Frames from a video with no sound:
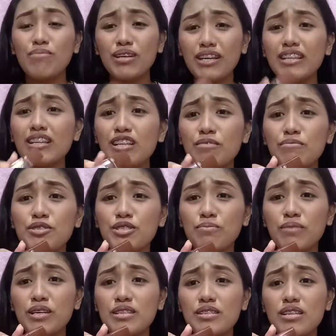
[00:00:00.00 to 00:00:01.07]
maganda naman siya
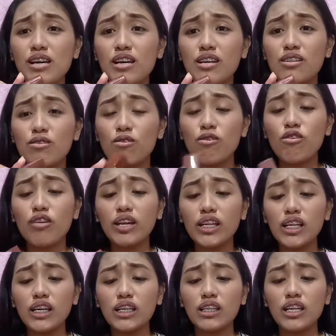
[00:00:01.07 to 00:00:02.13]
para sa akin. Okay
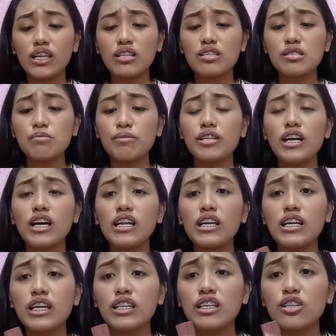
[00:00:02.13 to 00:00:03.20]
lang din. Tapos may
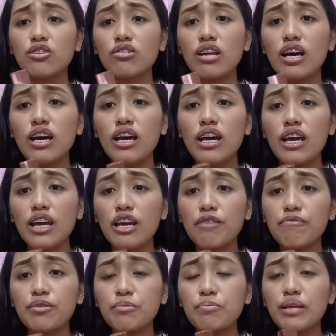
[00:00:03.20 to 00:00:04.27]
nakalagay dito na
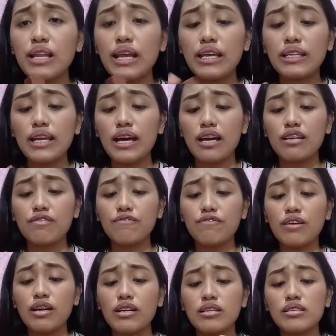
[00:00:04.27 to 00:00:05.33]
Ever Belena
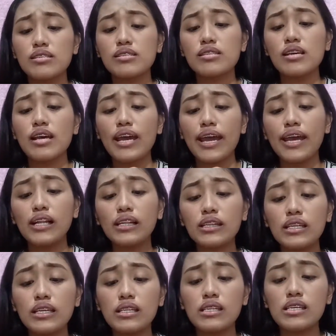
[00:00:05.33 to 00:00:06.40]
Advance
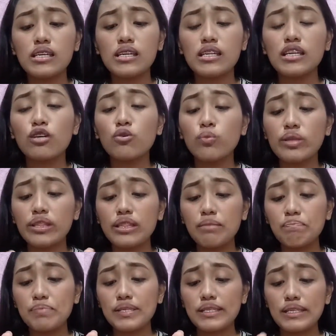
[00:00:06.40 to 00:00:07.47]
LTD Liquid
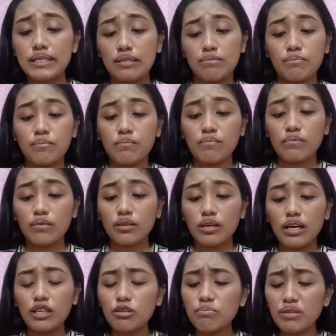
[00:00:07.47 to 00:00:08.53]
Lipstick.
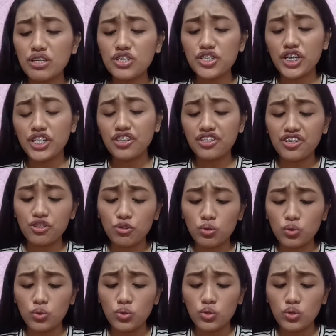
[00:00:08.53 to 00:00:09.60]
Ano bang shade nito?